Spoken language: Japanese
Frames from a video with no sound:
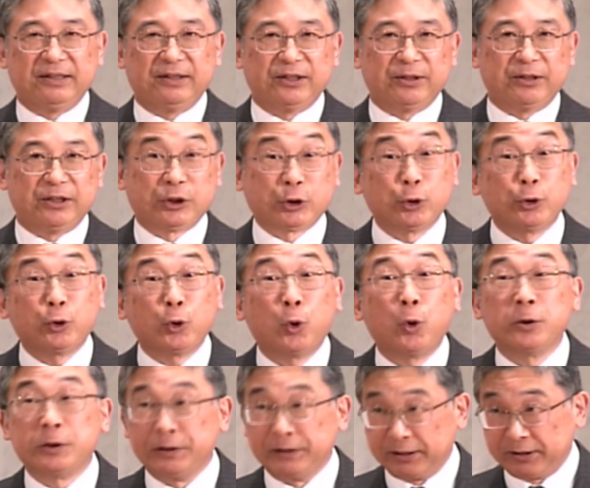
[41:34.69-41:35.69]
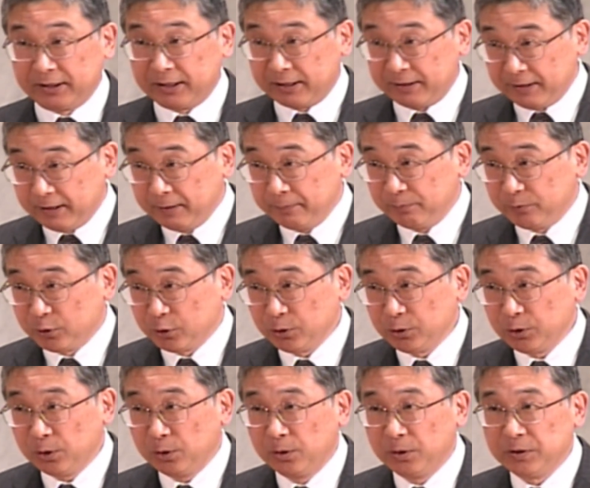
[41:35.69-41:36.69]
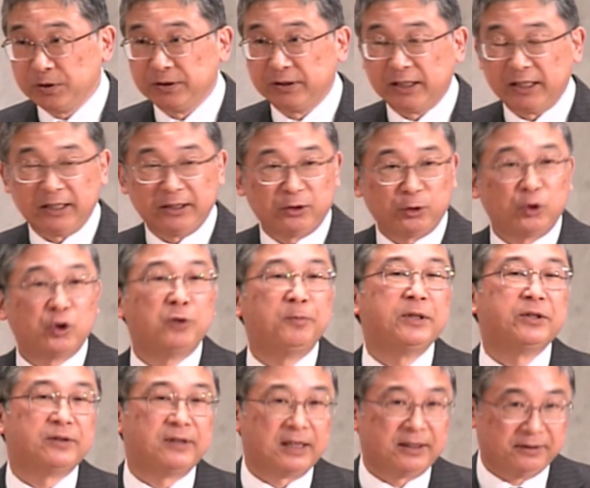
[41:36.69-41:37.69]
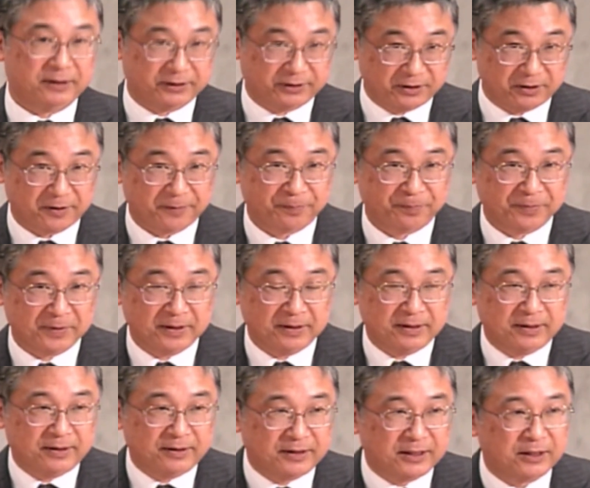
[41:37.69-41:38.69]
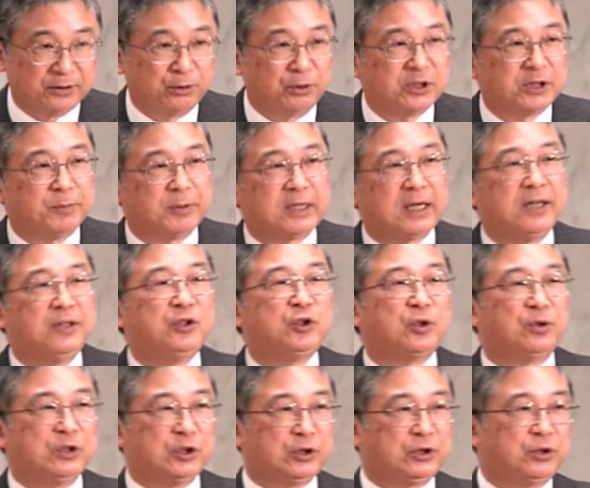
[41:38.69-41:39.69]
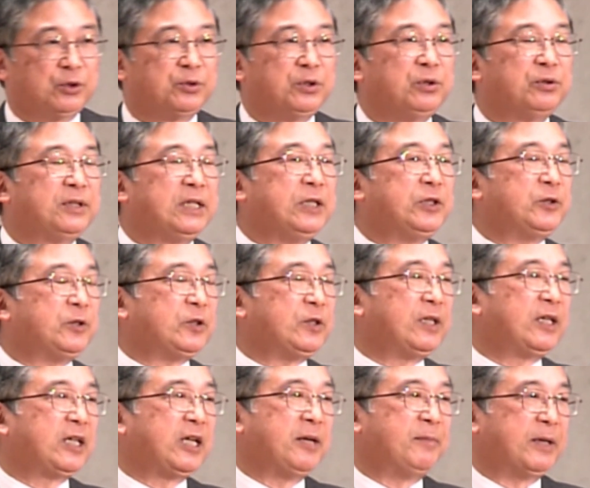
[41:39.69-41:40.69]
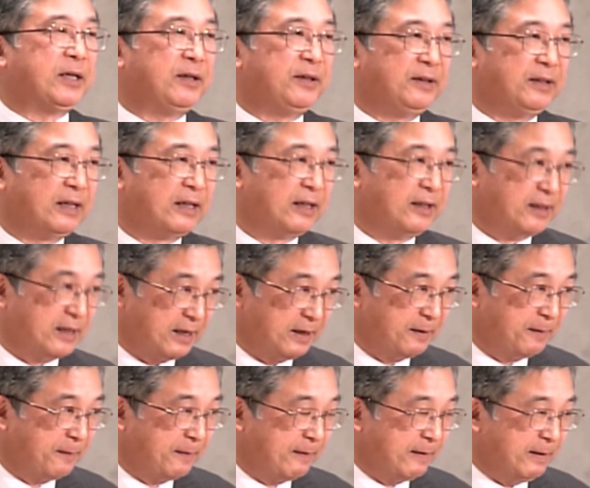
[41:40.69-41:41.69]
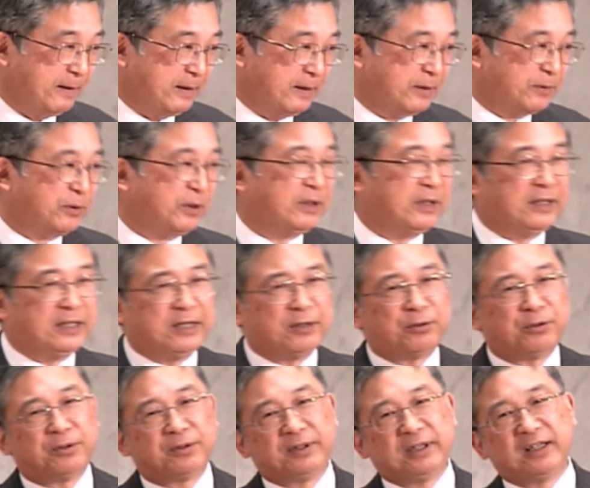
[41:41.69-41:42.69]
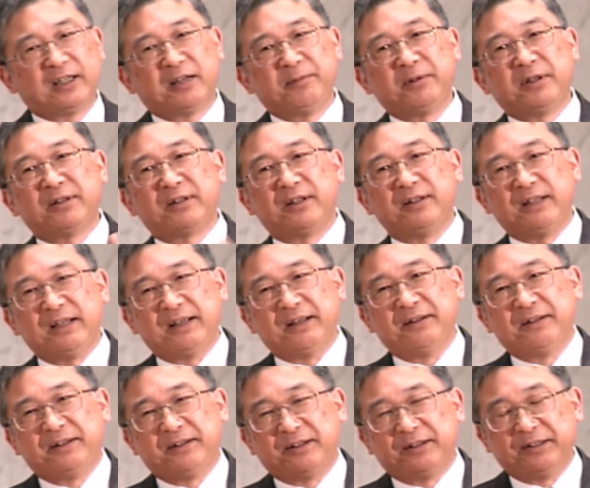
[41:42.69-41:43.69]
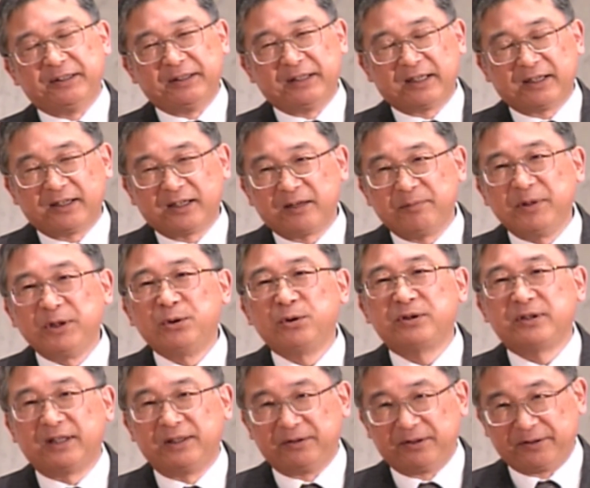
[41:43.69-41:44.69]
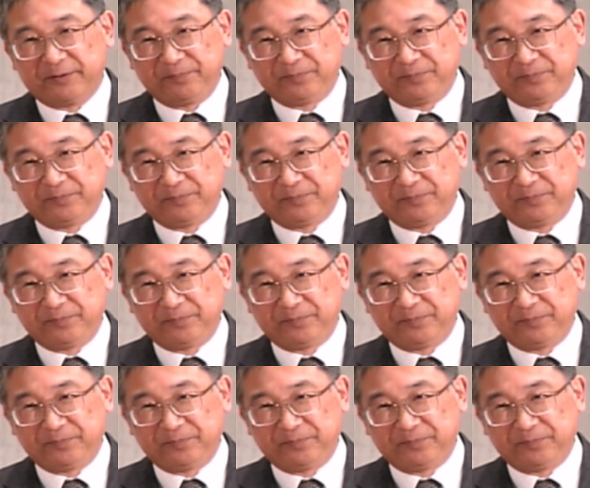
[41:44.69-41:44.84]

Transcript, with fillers: 宗教法人ですからね宗教法人って特別なんですよ。でどうしても県庁に書類を提出しなければならないそれでねこれが皆さんねなかなか面倒くさいのよ。